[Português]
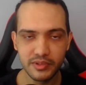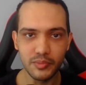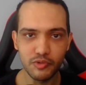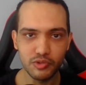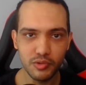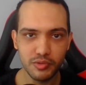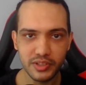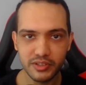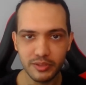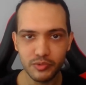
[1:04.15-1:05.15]
Temos
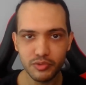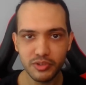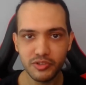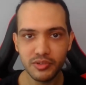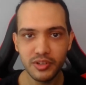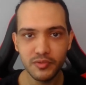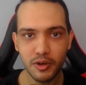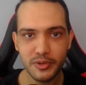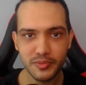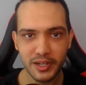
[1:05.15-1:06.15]
tokens, temos outras
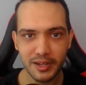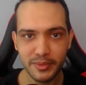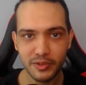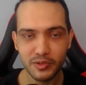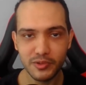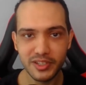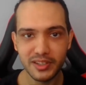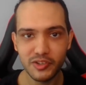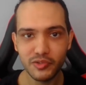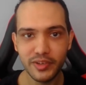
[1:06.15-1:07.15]
formas de pagamento que você
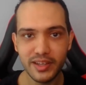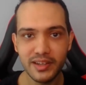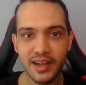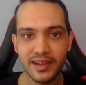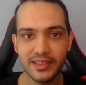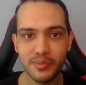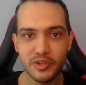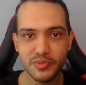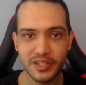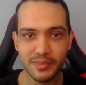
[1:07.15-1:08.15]
transfere até
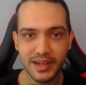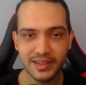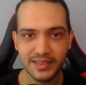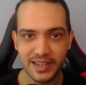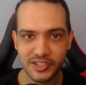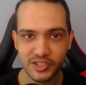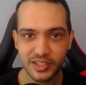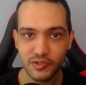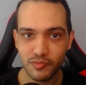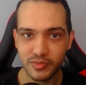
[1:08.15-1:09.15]
mesmo sem pagar taxa
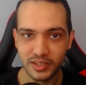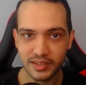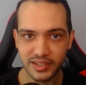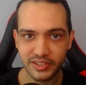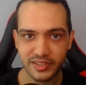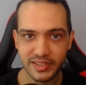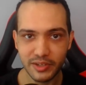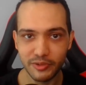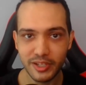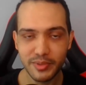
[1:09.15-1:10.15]
nenhuma, taxa
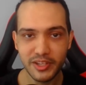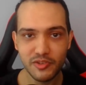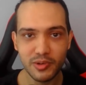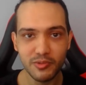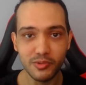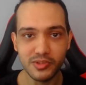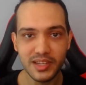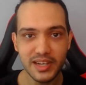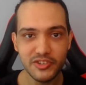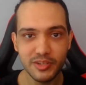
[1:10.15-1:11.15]
zero, independente para qual
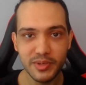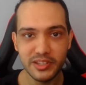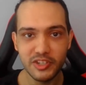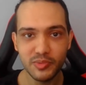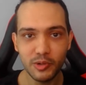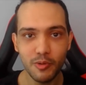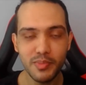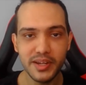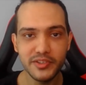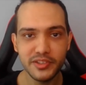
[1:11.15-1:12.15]
site, independente para qual
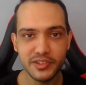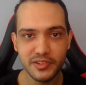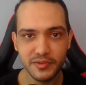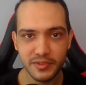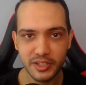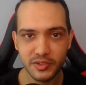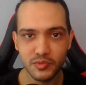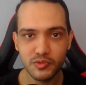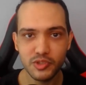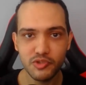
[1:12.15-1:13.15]
país você esteja
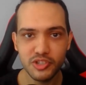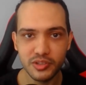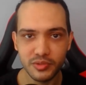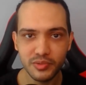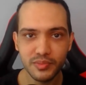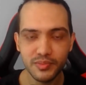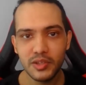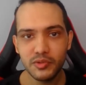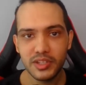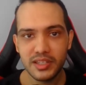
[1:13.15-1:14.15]
enviando o seu dinheiro.
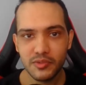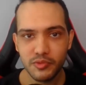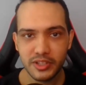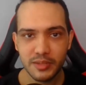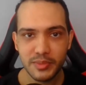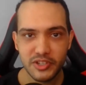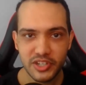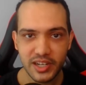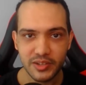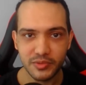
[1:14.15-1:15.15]
Não tem um
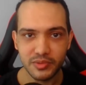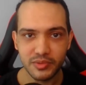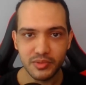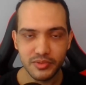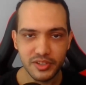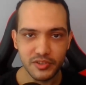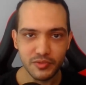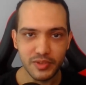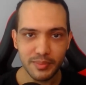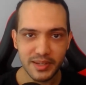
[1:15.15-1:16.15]
intermediário, ou seja,
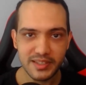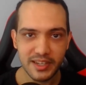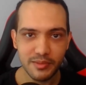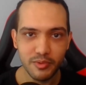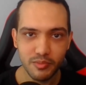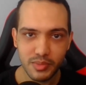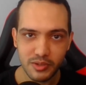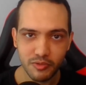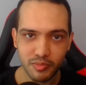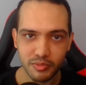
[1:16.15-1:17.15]
não vai passar ali por um
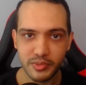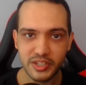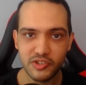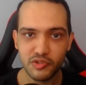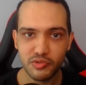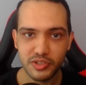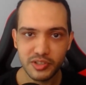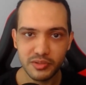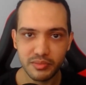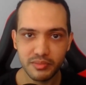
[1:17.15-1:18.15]
banco, por uma
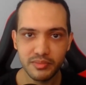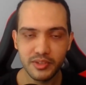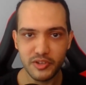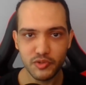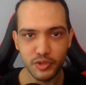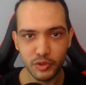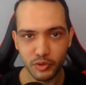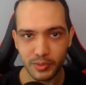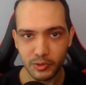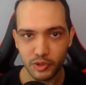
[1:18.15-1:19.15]
instituição, apenas de
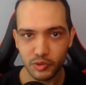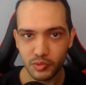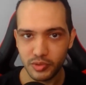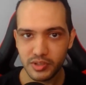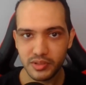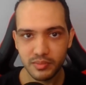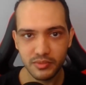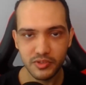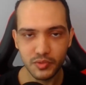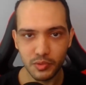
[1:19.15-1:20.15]
corretora para corretora,
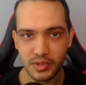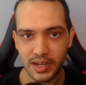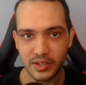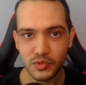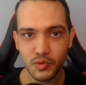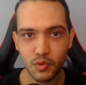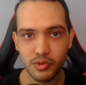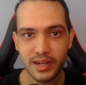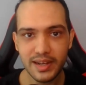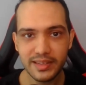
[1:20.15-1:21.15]
se for o caso, ou
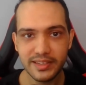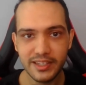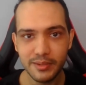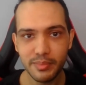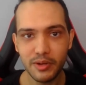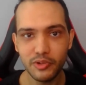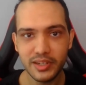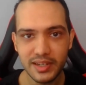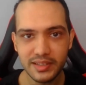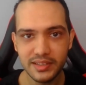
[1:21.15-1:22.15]
da carteira para outra
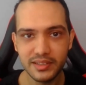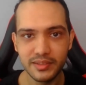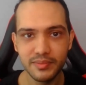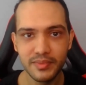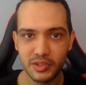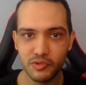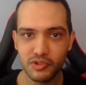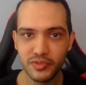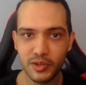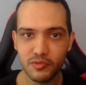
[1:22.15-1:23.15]
carteira, se não
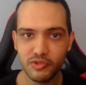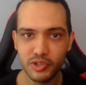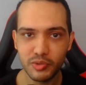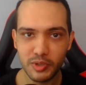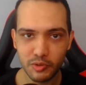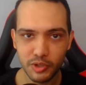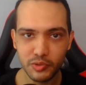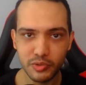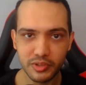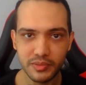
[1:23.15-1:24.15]
estiver com dinheiro numa
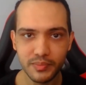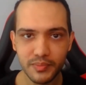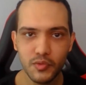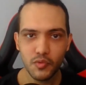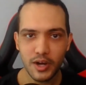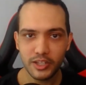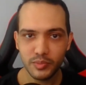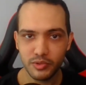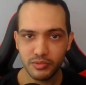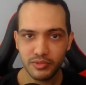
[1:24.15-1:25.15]
corretora. O quarto
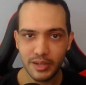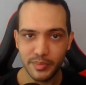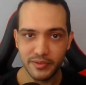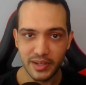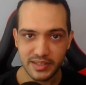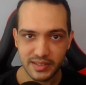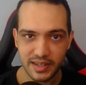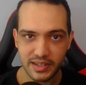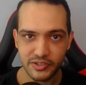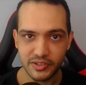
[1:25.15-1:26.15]
ponto, a
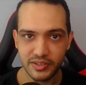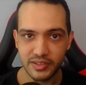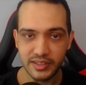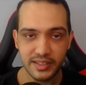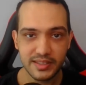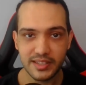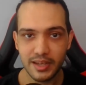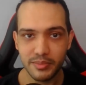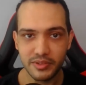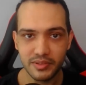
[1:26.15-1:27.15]
privacidade. Ninguém
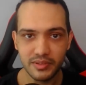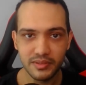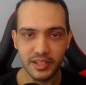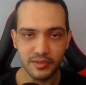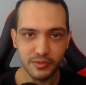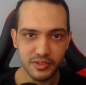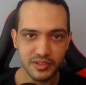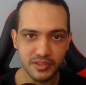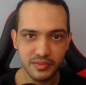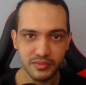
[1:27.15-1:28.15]
sabe quem é
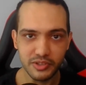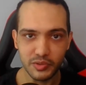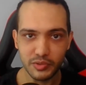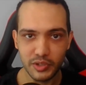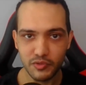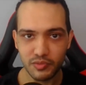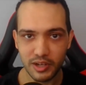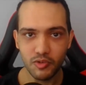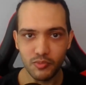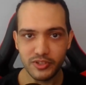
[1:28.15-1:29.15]
você, você não tem
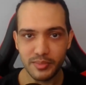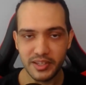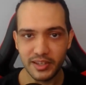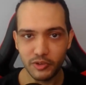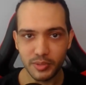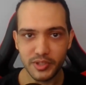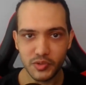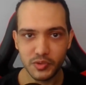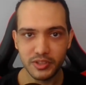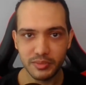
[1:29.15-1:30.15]
como saber quem é outra
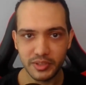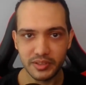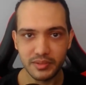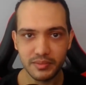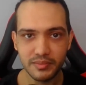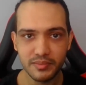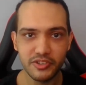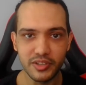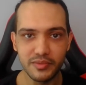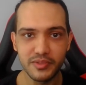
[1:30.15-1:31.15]
pessoa também que
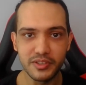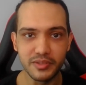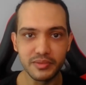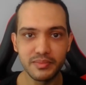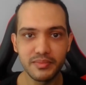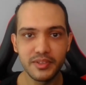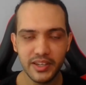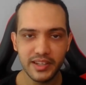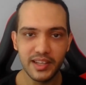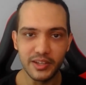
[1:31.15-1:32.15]
está enviando.
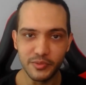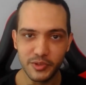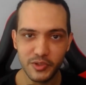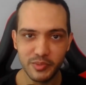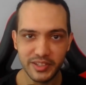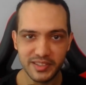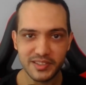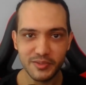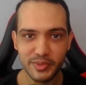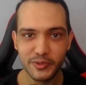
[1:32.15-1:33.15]
É claro, isso numa
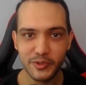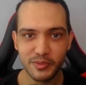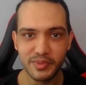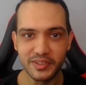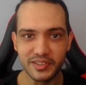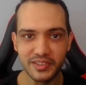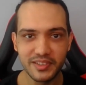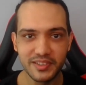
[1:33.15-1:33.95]
transação P2P. Né?